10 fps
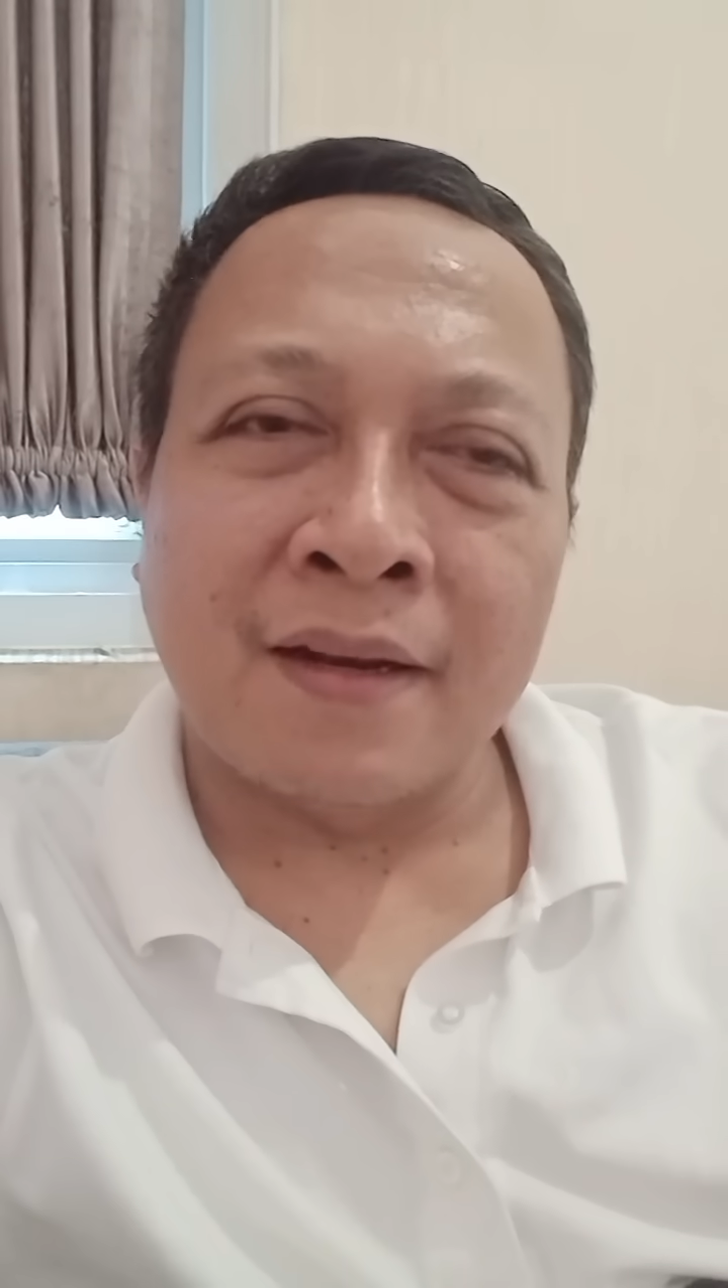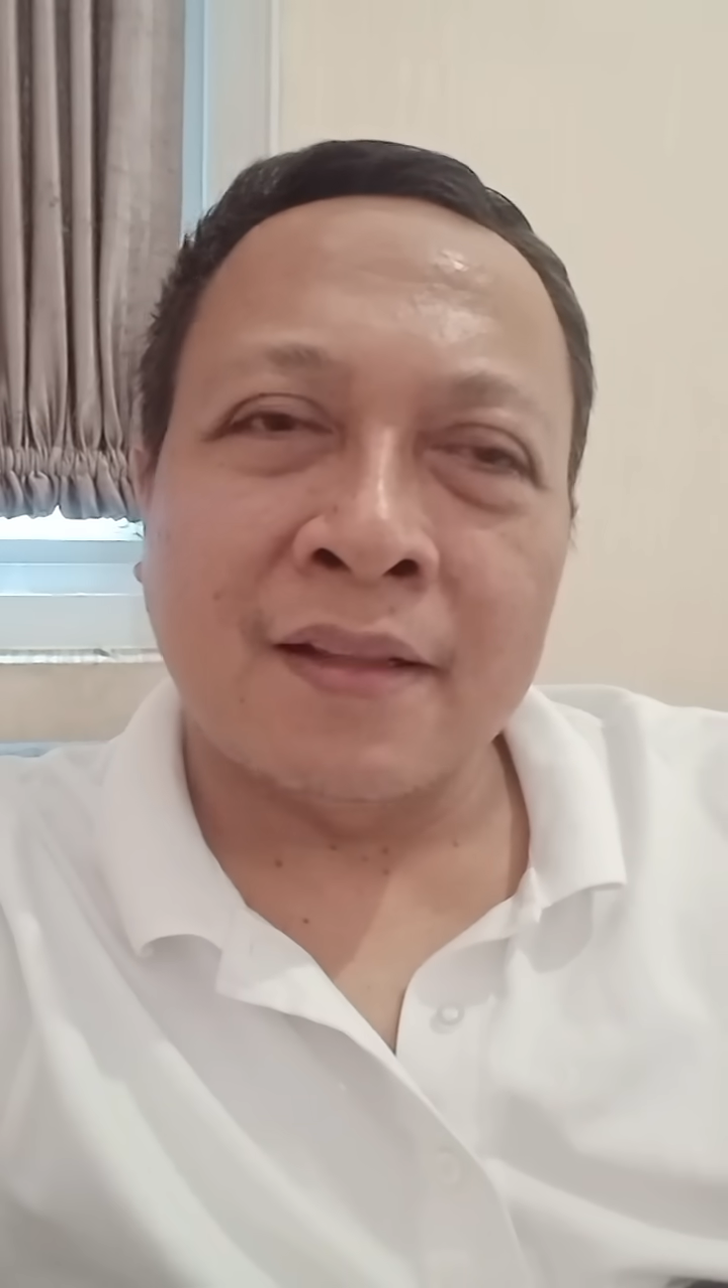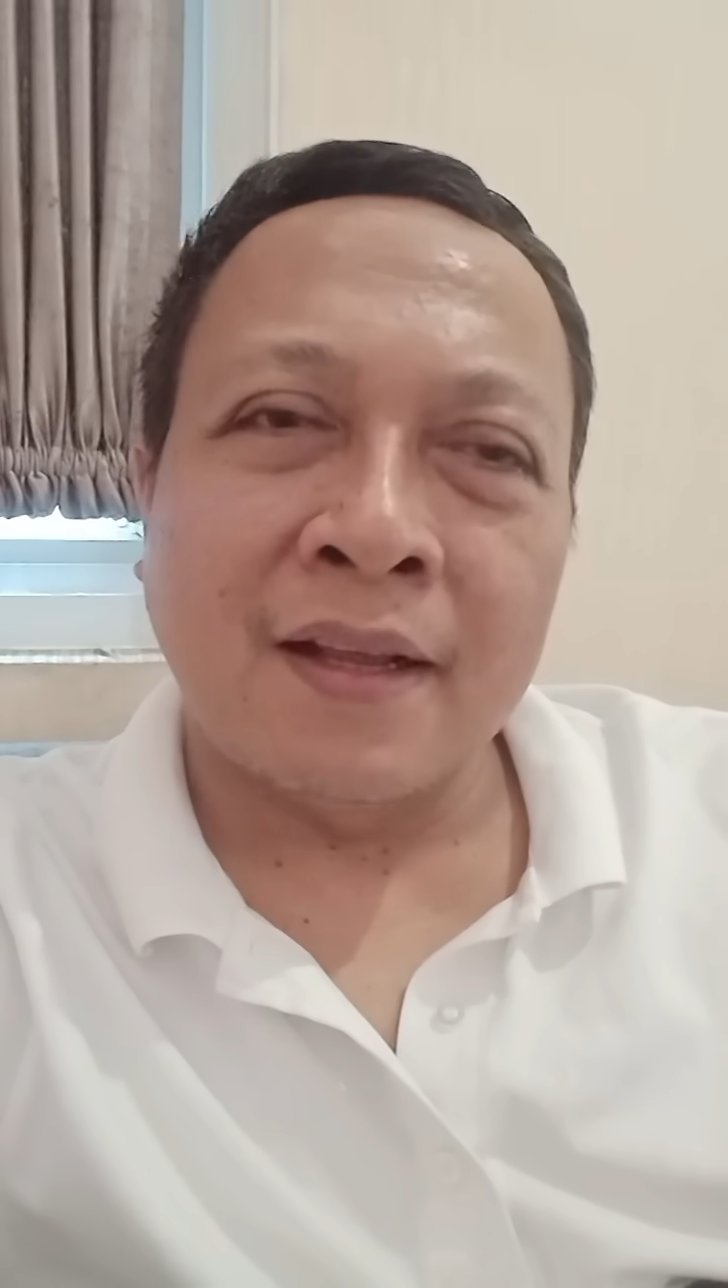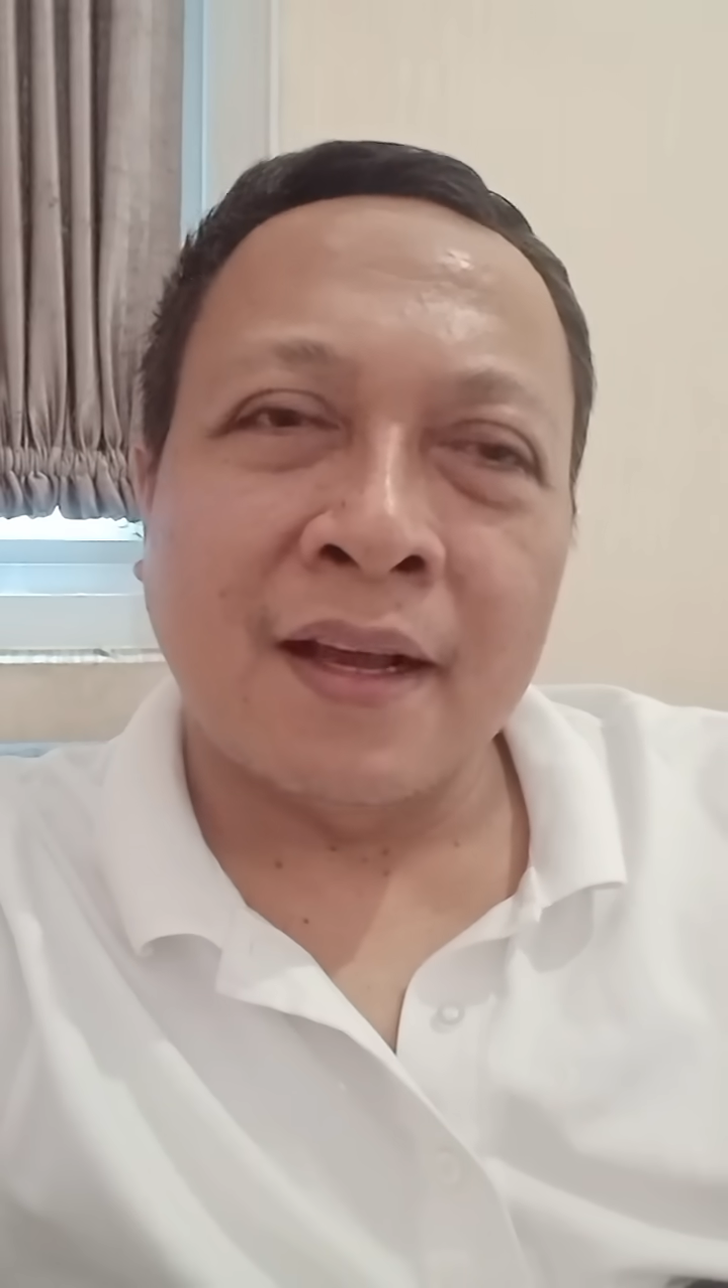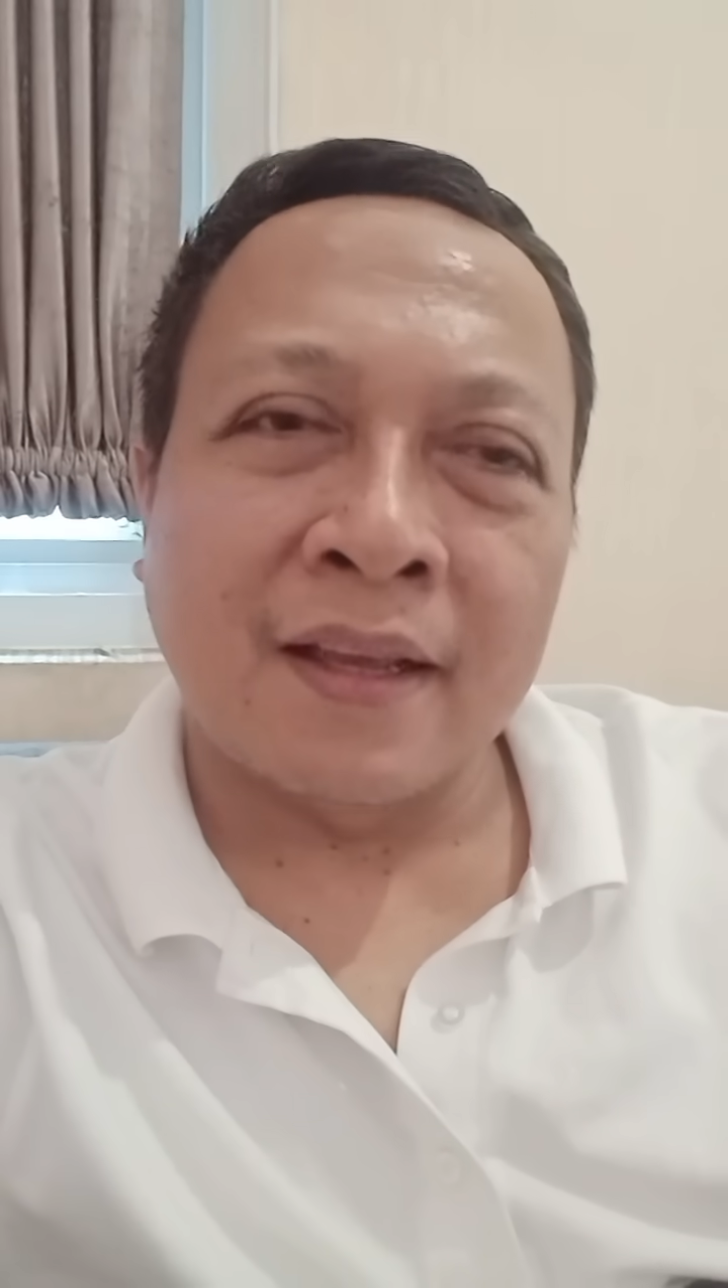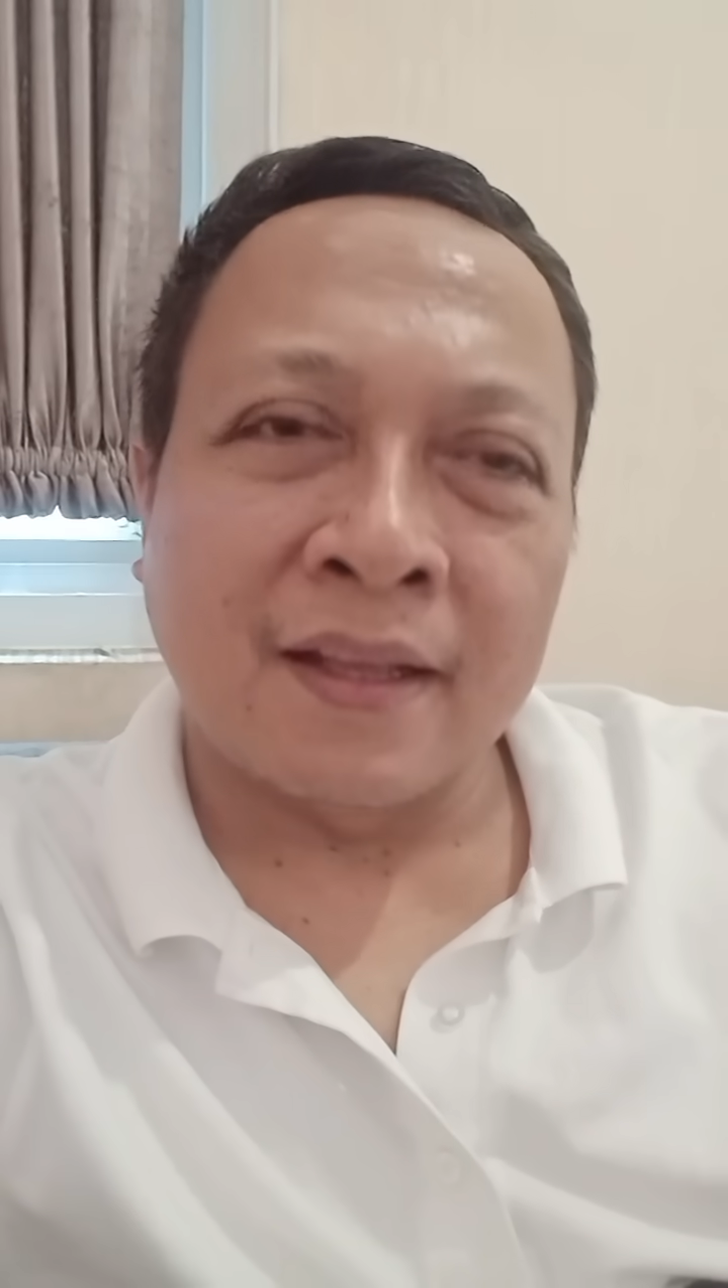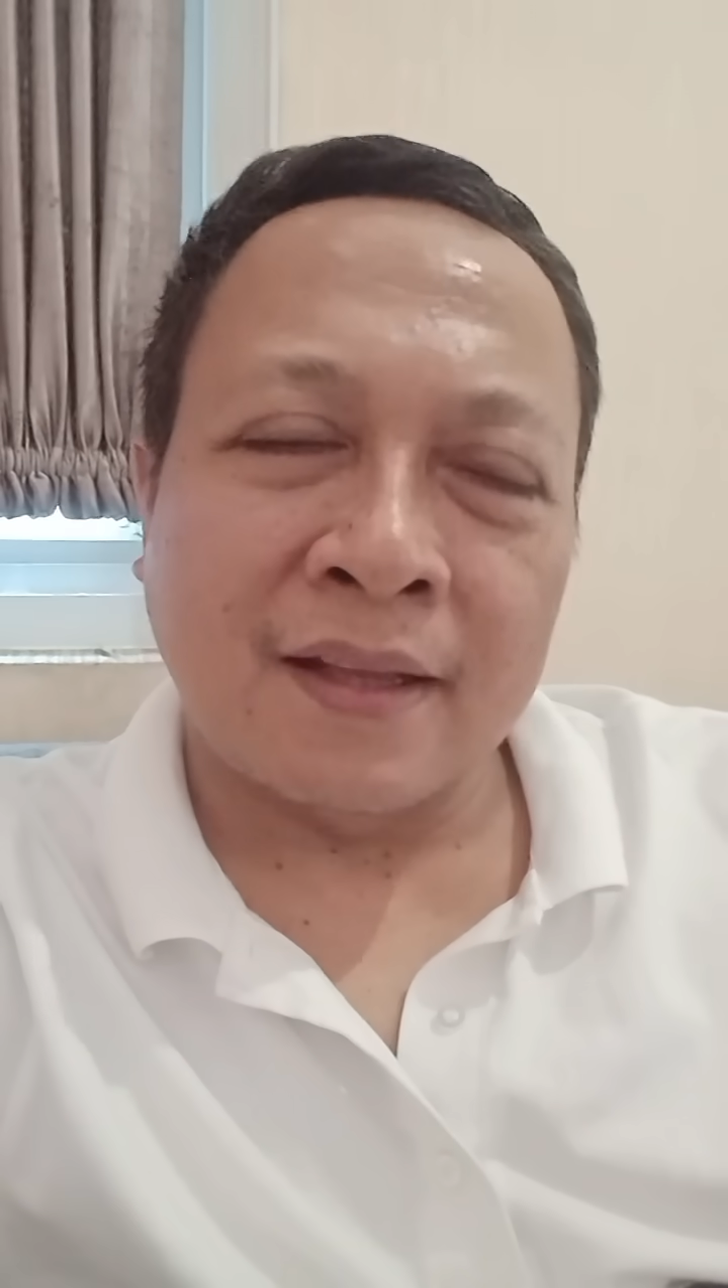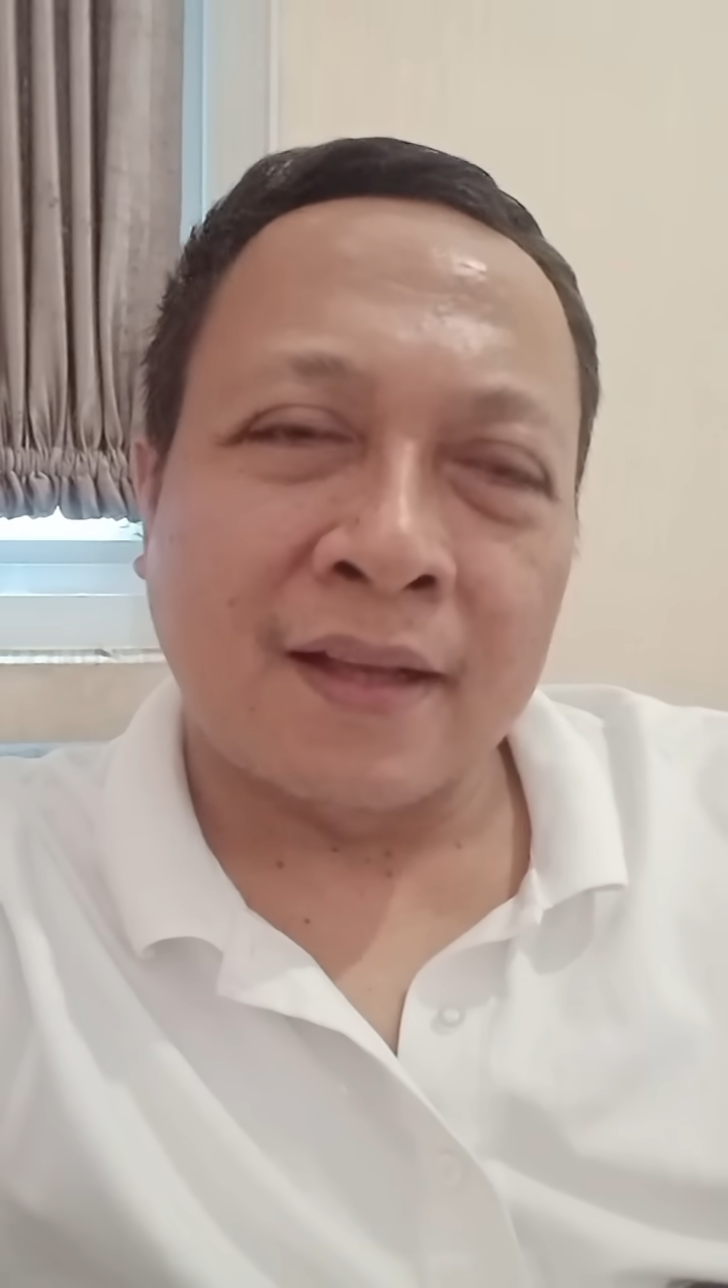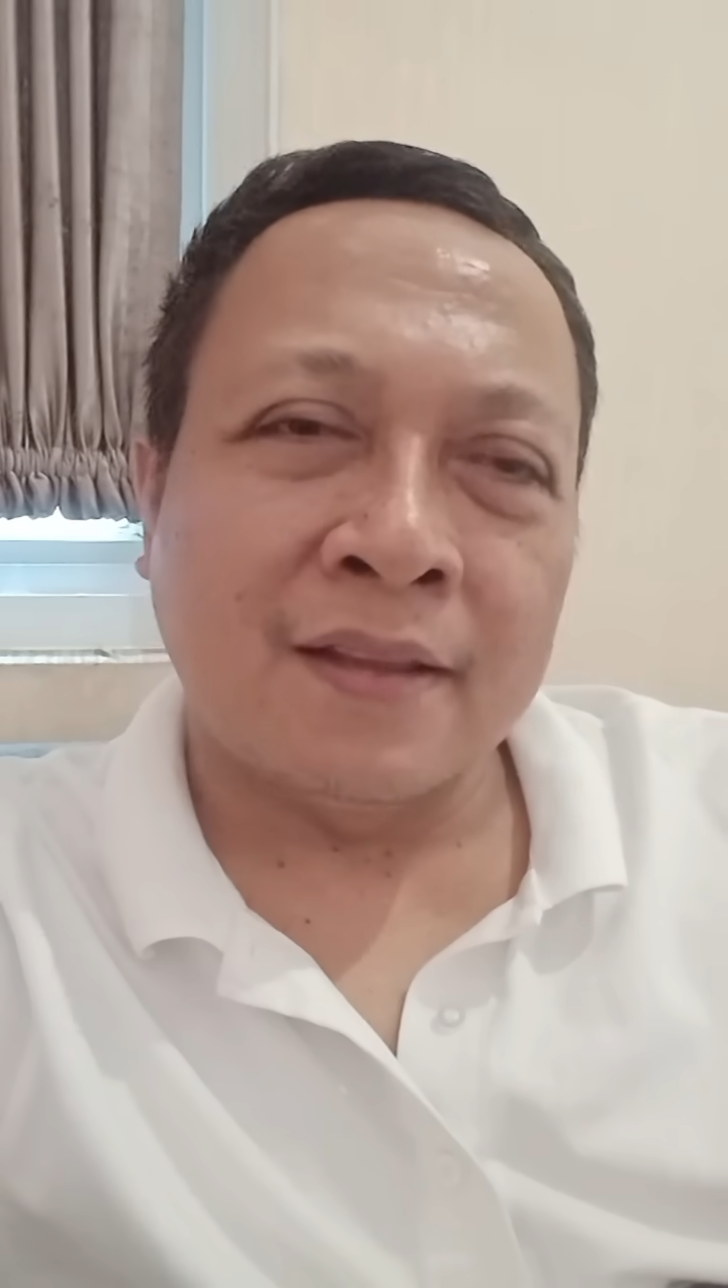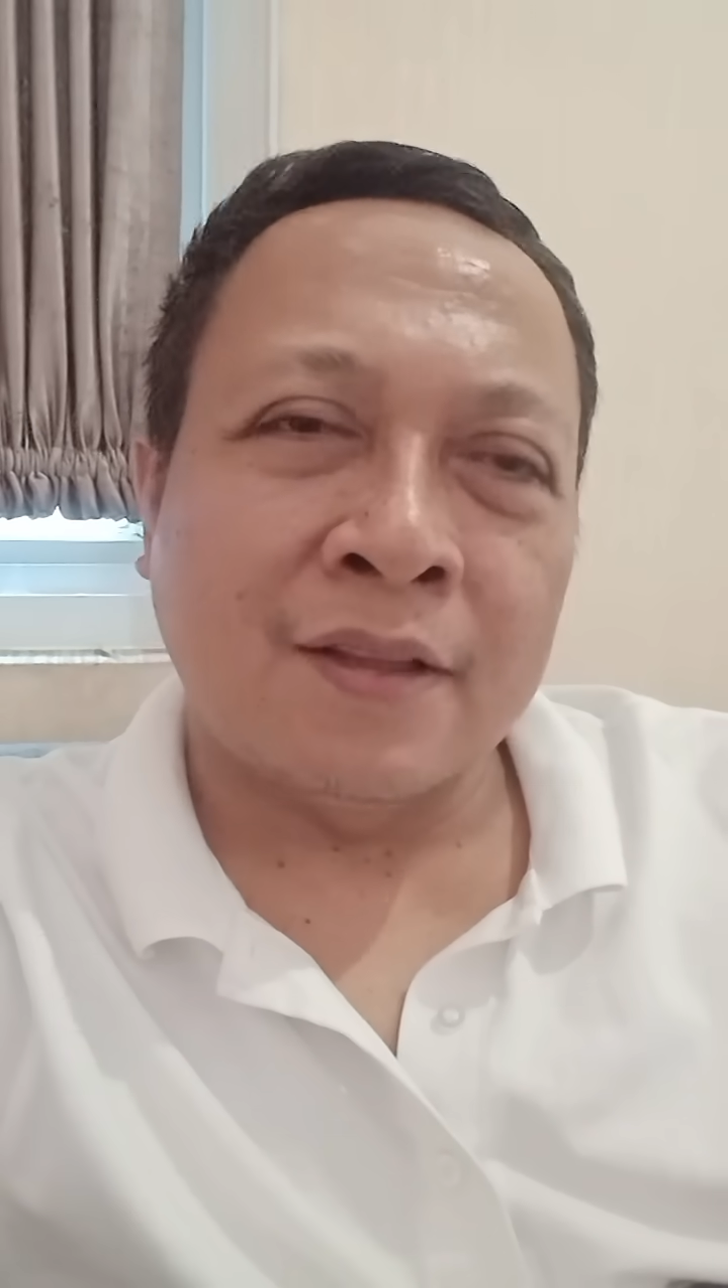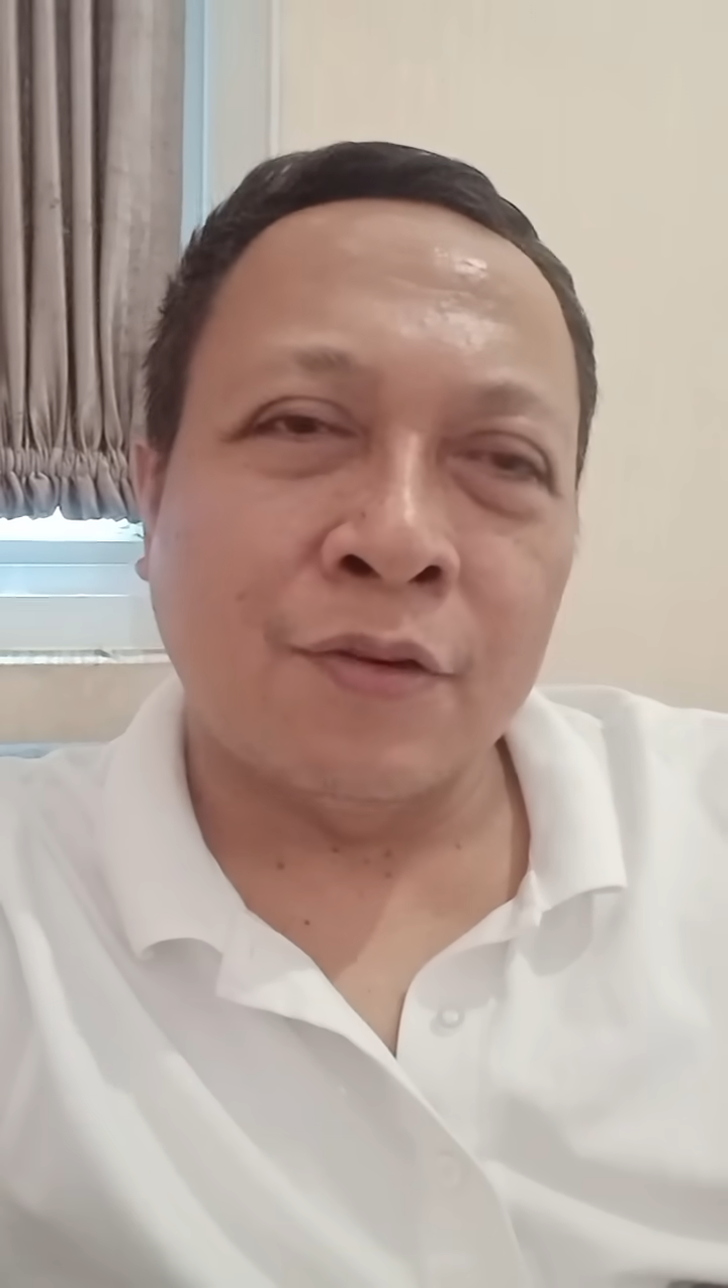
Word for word: di telinga kita,